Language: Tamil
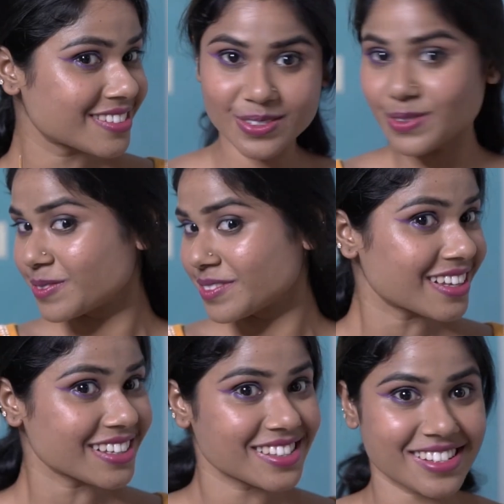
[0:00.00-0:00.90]
ஸோ
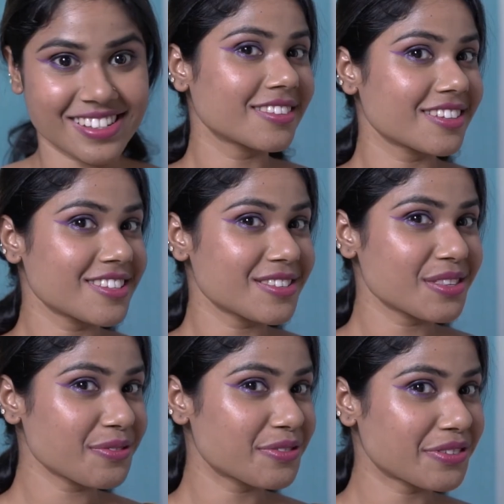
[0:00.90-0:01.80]
தட்ஸ் இட் திஸ் இஸ்
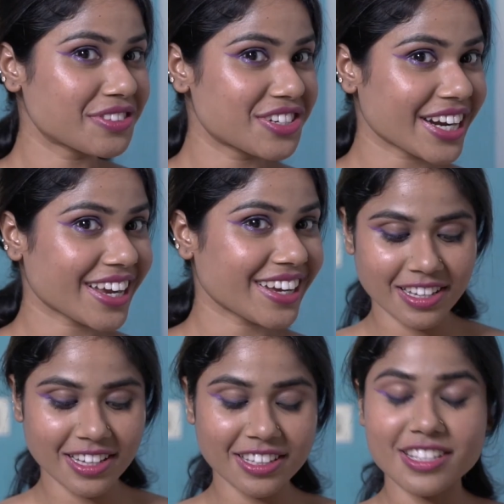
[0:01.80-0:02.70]
த ஃபிஃப்த் ட்ரிக்
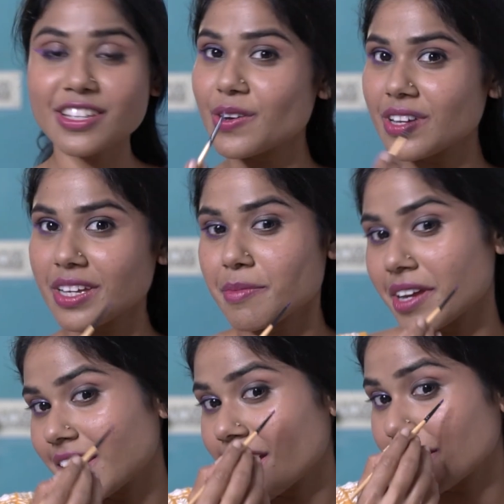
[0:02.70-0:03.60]
இந்த சைடும் அதே
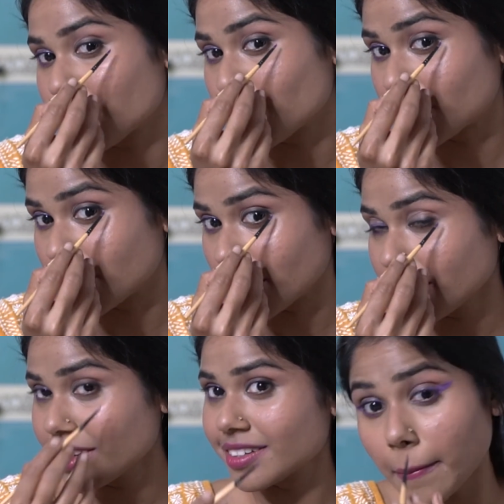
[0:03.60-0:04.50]
மாதிரி லைனர் கொடுத்துட்றேன்